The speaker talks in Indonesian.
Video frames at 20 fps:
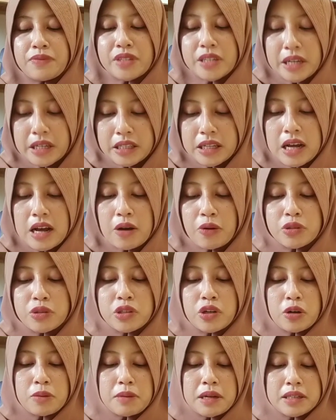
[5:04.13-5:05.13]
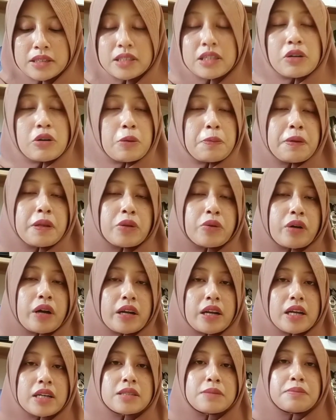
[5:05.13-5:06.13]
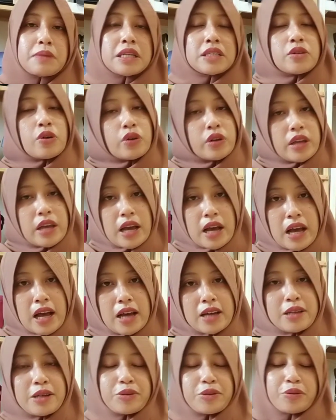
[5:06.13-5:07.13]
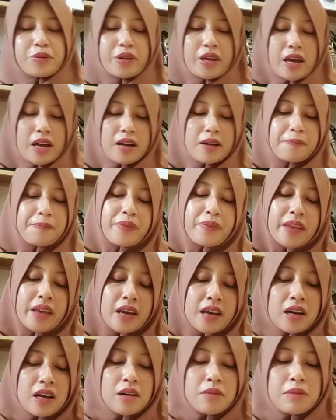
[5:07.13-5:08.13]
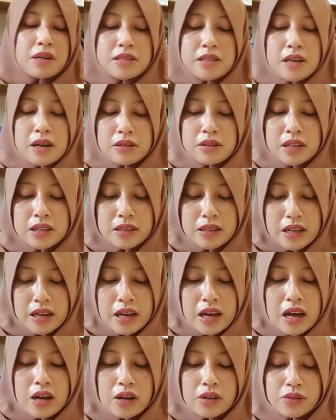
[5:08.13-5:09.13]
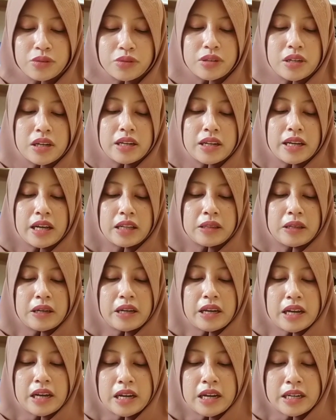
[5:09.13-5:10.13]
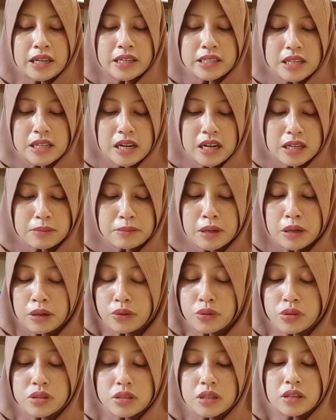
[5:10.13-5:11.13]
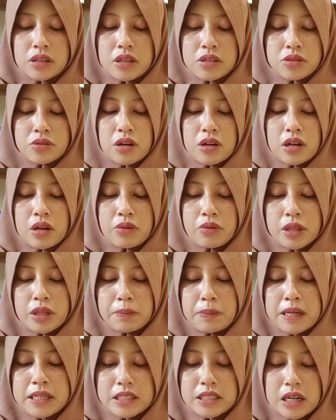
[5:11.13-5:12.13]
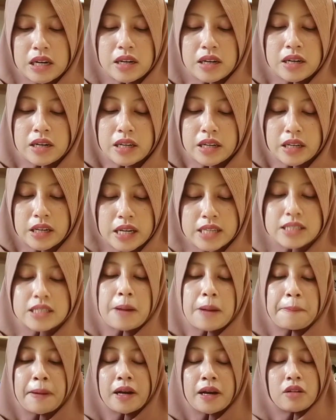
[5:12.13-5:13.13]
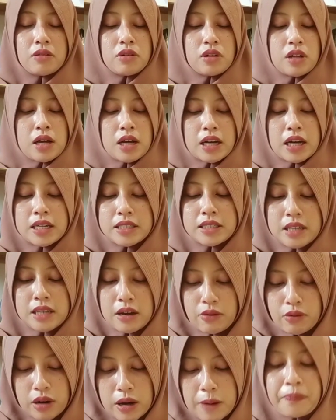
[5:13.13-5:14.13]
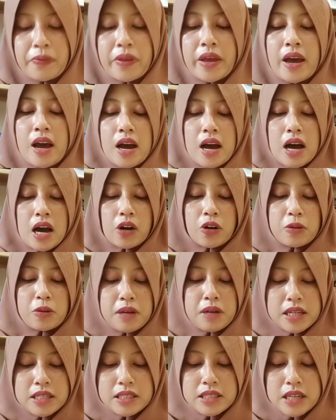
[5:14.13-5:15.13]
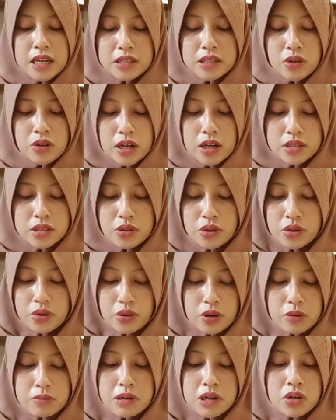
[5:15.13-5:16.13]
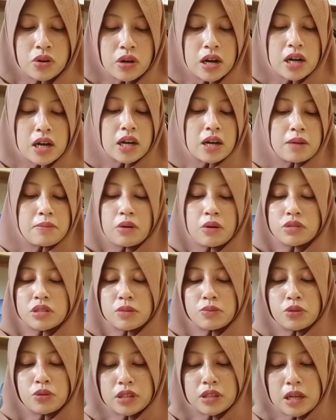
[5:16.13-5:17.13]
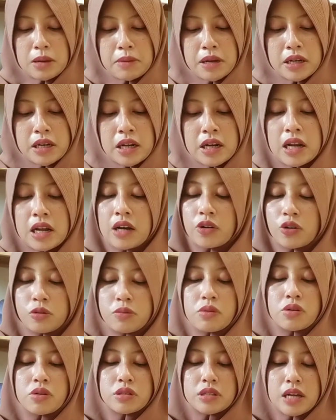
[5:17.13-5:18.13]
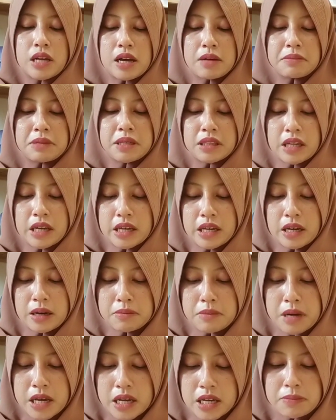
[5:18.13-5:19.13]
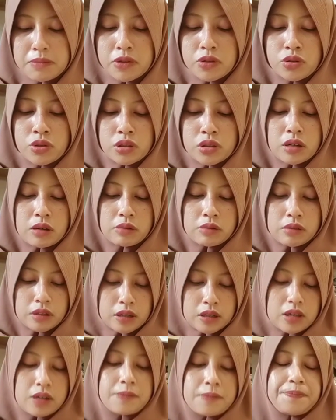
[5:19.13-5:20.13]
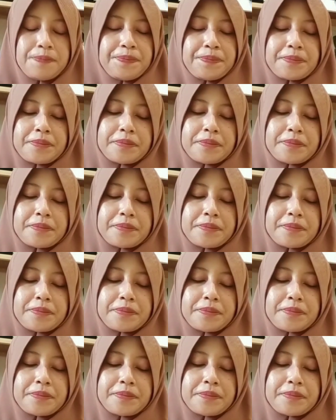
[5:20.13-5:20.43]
chat aku jawab jawabnya tuh kadang besoknya gitu ya. Masya Allah teh aku udah lihat tayangannya sangat bagus kita sholawat pasrah dan ikhlas kapan Allah akan jawab. Aku belajar soal jodoh berdoa nggak mau sebut nama dan aku berusaha minta yang baik menurut Allah.